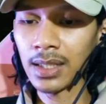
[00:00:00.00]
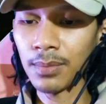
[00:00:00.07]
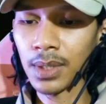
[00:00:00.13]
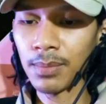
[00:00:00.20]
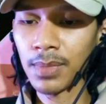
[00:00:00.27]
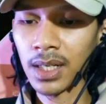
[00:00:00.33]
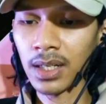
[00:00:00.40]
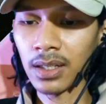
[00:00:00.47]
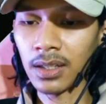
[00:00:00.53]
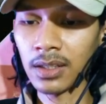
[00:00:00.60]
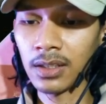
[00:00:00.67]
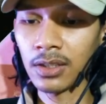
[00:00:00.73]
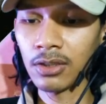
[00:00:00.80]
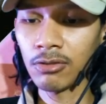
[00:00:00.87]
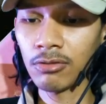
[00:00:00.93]
teman-teman
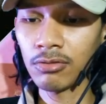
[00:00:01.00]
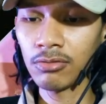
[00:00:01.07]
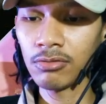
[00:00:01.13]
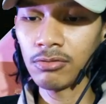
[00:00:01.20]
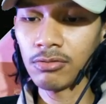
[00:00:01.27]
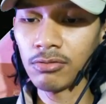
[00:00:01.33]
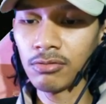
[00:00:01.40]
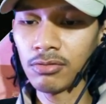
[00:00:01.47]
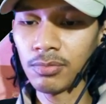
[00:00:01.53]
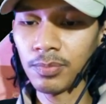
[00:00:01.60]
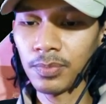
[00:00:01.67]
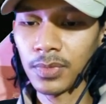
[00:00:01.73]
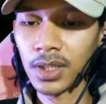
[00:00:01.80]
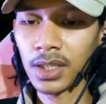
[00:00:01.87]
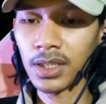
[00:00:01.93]
uh
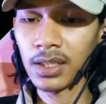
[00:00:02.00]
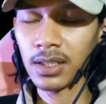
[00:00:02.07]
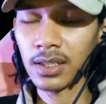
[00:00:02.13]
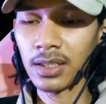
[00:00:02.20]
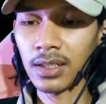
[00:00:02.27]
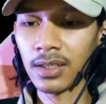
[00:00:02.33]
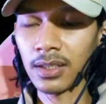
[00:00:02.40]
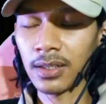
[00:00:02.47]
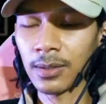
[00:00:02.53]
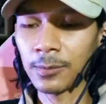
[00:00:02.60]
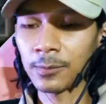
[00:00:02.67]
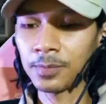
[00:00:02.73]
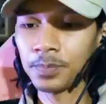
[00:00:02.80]
nah